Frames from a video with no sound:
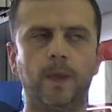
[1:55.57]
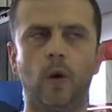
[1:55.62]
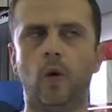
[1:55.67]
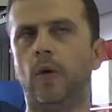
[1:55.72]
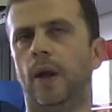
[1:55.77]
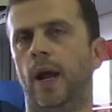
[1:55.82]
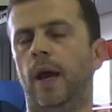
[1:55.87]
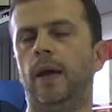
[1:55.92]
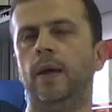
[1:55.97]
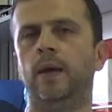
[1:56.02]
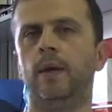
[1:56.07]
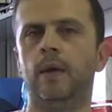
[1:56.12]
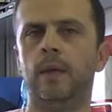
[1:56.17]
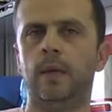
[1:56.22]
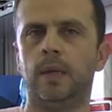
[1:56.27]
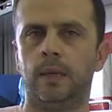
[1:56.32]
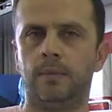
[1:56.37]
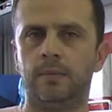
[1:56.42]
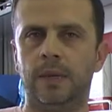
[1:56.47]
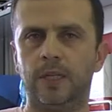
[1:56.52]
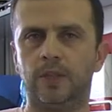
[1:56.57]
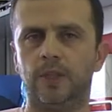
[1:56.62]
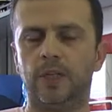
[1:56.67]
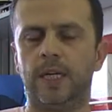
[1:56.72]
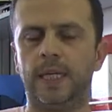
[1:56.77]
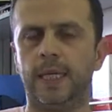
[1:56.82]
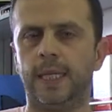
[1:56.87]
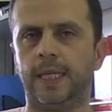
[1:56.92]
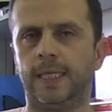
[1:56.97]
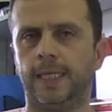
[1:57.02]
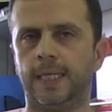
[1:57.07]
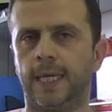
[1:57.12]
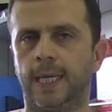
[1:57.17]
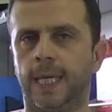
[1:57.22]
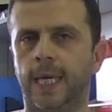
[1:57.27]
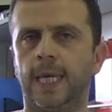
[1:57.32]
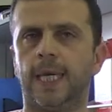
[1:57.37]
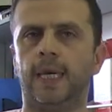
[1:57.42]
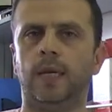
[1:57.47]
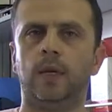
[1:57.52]
Ora, immaginerete
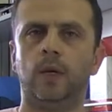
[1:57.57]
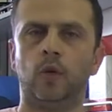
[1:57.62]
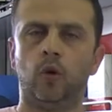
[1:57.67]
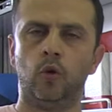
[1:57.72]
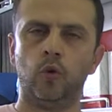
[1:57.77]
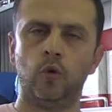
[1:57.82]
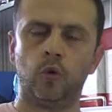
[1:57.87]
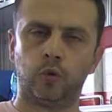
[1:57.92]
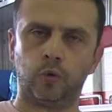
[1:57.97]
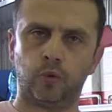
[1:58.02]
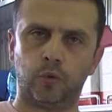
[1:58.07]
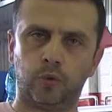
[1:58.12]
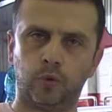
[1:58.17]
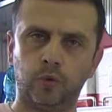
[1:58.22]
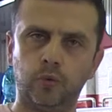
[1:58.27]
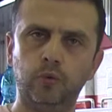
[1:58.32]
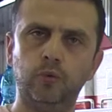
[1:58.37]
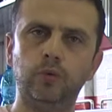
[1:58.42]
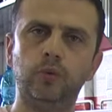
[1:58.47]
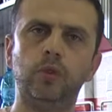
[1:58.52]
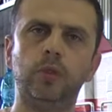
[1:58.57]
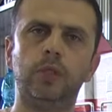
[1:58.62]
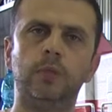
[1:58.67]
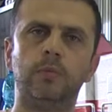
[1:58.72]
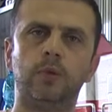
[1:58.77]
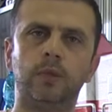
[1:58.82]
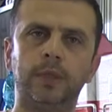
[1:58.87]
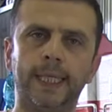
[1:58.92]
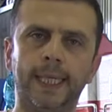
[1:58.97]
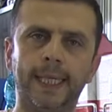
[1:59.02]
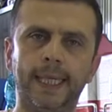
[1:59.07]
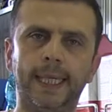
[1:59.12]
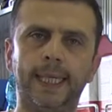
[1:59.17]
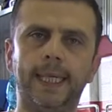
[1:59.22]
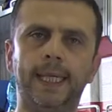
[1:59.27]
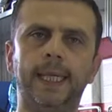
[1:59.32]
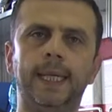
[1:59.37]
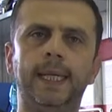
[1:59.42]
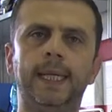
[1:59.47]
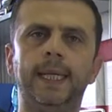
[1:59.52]
che lo studio di
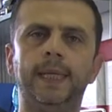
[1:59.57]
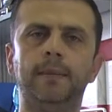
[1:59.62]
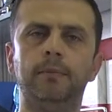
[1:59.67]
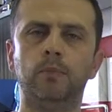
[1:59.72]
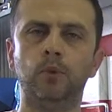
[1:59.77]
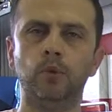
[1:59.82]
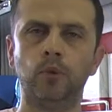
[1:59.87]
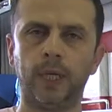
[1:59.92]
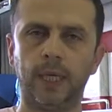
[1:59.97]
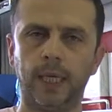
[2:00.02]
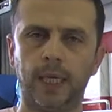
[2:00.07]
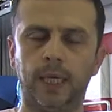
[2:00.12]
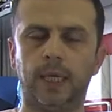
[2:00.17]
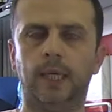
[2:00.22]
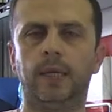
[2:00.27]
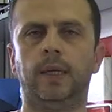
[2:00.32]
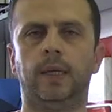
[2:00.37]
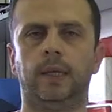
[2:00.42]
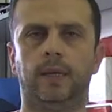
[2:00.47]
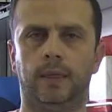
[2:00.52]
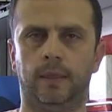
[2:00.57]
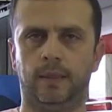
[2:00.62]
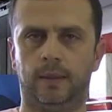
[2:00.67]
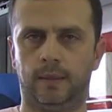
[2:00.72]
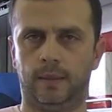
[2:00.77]
modelli murini,